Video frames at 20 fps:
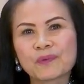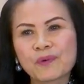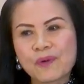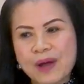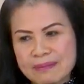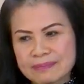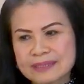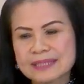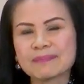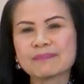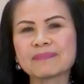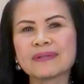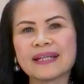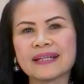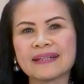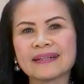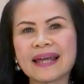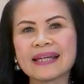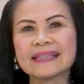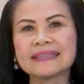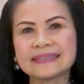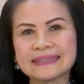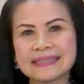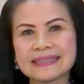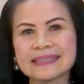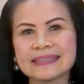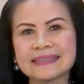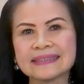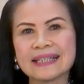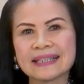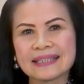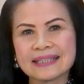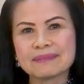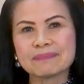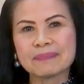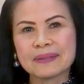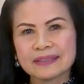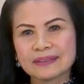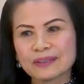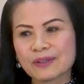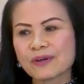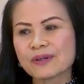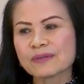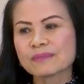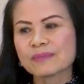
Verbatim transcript: ความสำเร็จได้จริงอย่างนี้เป็นต้น